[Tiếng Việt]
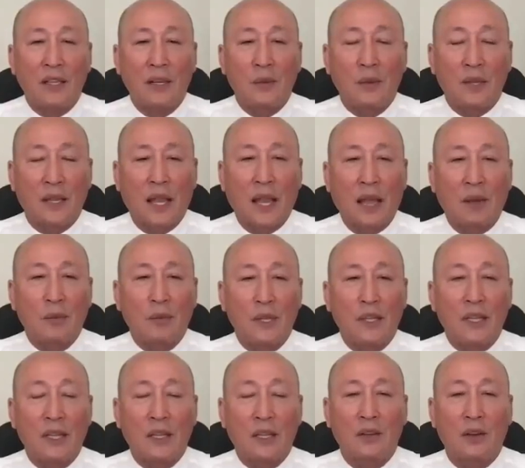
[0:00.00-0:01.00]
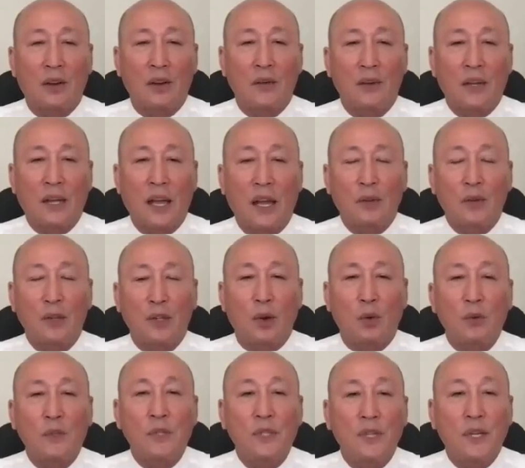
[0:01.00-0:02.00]
thì mình càng bị thiệt thòi và càng bị
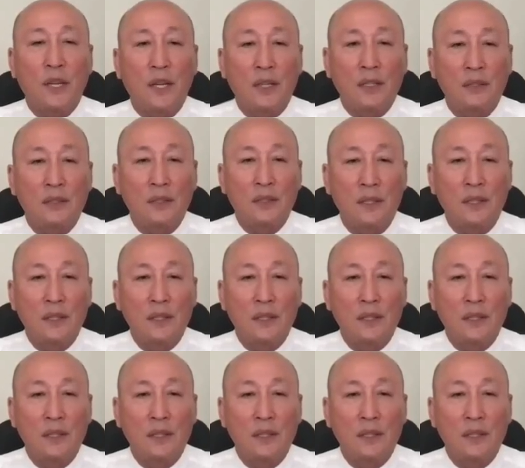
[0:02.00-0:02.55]
tổn thương hơn.